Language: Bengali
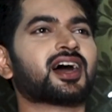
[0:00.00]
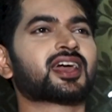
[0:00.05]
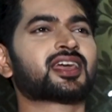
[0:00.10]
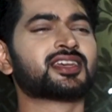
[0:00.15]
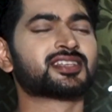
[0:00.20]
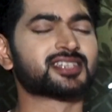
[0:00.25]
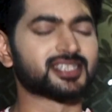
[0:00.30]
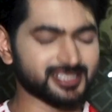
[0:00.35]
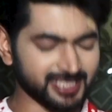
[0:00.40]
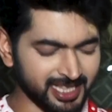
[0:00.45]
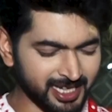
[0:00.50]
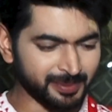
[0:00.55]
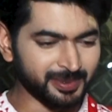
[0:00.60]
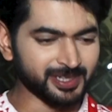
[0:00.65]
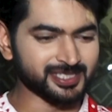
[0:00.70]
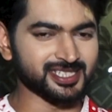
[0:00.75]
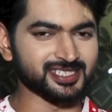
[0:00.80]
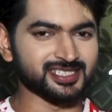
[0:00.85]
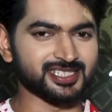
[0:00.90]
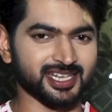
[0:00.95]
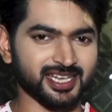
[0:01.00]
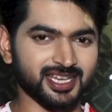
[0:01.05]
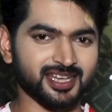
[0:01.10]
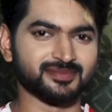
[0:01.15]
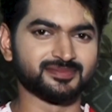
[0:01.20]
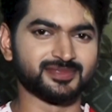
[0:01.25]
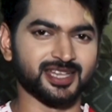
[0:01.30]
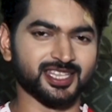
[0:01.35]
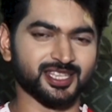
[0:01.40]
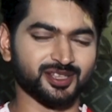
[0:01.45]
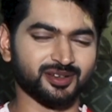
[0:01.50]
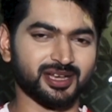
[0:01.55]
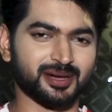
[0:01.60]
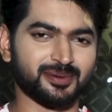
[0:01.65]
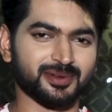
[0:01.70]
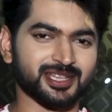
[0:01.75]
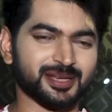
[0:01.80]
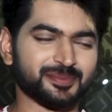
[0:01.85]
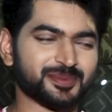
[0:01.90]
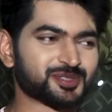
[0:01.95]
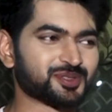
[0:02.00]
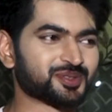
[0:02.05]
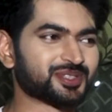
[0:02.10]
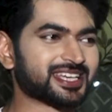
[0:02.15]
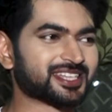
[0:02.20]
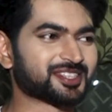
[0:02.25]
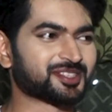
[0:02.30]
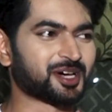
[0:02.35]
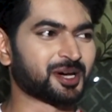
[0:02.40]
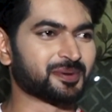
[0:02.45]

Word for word: কিসের সেলিব্রেশন সেটা জানতে হলে আমাদের এপিসোড দেখতে